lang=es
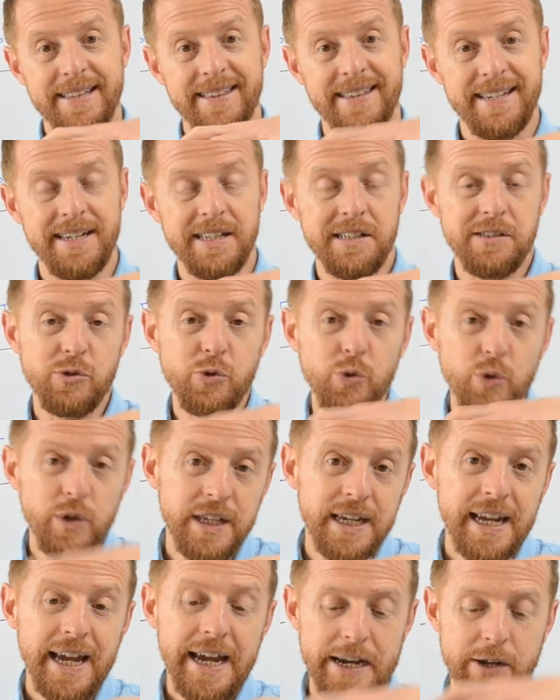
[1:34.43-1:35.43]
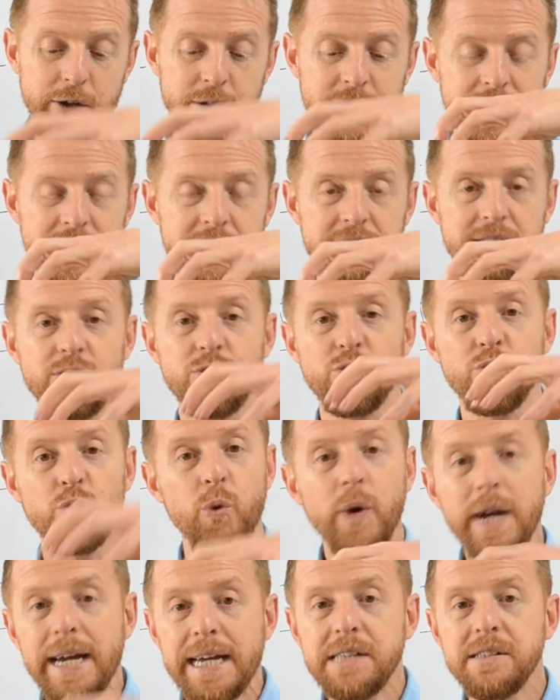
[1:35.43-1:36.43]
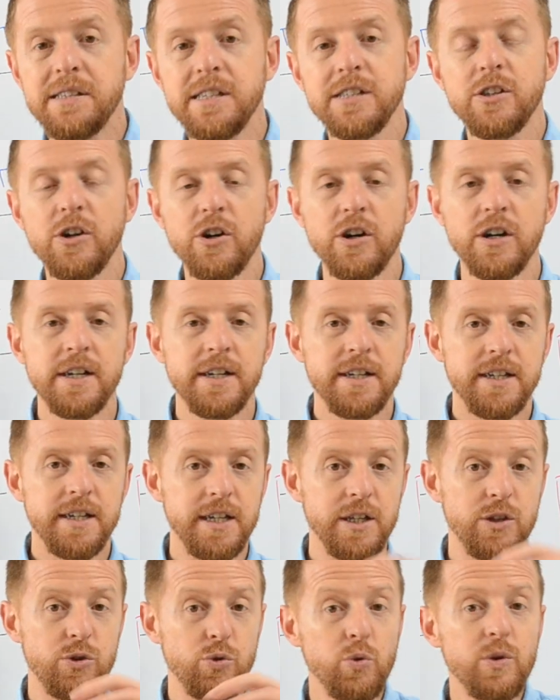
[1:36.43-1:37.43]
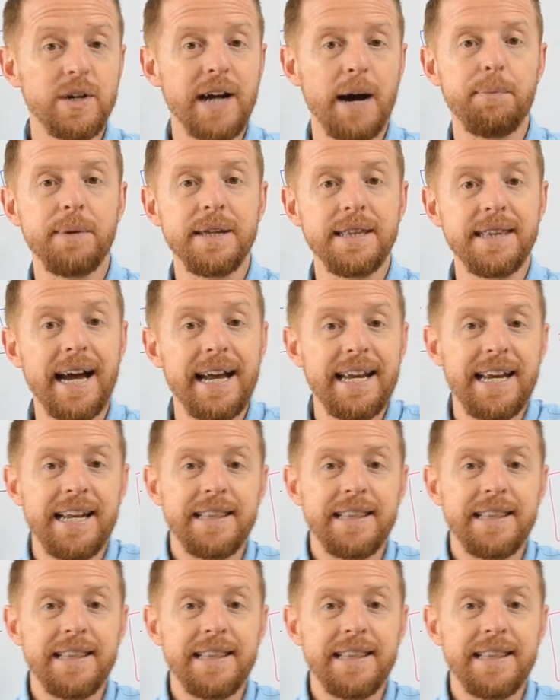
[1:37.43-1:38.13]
tenés tu dinero, tenés tu éxito y tu capital,